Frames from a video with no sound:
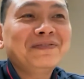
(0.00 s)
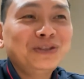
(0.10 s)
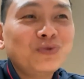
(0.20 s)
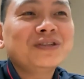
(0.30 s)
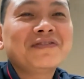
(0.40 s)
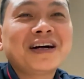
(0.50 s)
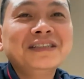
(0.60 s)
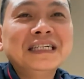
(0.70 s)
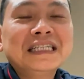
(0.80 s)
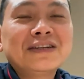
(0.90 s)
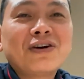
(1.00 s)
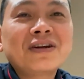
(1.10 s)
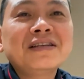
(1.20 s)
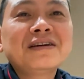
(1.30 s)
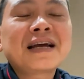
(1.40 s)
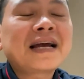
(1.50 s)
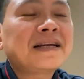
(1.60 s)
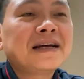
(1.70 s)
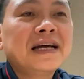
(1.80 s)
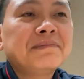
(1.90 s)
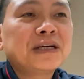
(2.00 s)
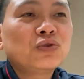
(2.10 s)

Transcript: Ví dụ như vậy. Thì đó là những cái ngành nghề mà